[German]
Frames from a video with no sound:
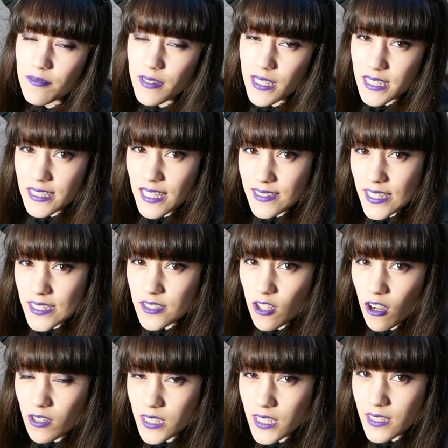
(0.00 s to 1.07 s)
Während das jetzt
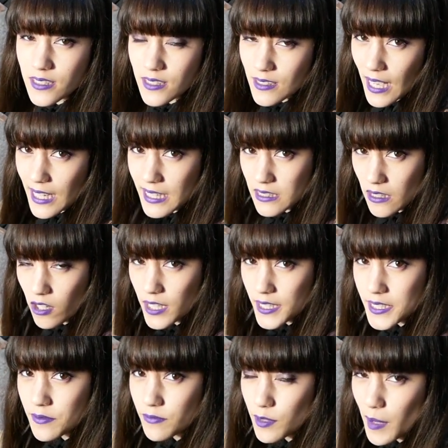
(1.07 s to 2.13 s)
trocknet, zeige ich
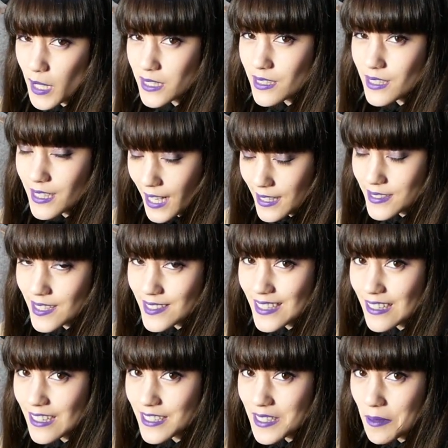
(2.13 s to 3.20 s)
euch, wie man
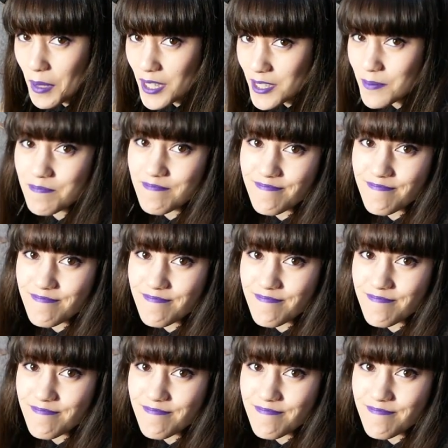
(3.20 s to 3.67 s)
Geisterteelichter macht.